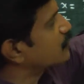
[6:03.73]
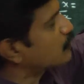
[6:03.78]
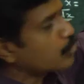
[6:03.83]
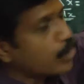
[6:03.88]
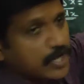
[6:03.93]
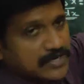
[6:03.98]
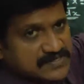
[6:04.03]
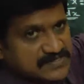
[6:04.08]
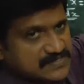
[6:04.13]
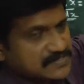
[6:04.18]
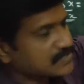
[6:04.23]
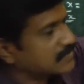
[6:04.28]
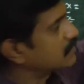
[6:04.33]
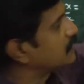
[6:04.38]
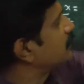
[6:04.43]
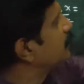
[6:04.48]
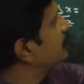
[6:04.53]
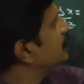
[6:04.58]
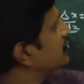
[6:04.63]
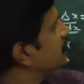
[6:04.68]
இஸ் அ
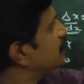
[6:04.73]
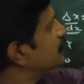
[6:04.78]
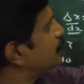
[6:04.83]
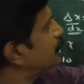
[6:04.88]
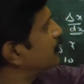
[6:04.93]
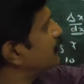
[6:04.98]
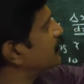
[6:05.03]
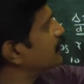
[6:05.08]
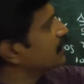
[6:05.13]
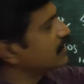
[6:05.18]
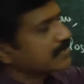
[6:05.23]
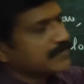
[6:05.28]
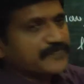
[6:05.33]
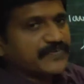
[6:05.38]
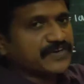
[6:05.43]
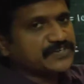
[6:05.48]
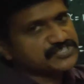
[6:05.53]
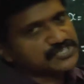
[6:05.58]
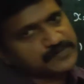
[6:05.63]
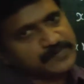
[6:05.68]
கான்ஸ்டன்ட் இதை மட்டும் நீங்கள்
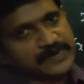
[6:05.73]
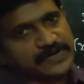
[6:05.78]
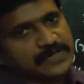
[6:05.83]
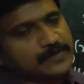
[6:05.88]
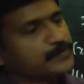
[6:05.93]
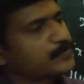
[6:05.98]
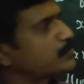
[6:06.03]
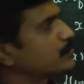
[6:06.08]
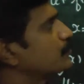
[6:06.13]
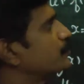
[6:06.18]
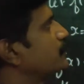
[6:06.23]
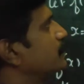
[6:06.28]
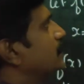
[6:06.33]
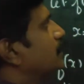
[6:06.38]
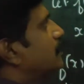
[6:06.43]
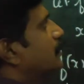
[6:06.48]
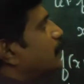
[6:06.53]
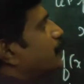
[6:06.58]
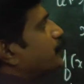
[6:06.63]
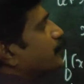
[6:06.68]
டிஃப்ரென்ஷியேட் பண்ணால் போதும்
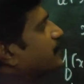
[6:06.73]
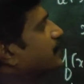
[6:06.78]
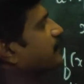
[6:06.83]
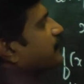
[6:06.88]
அப்போ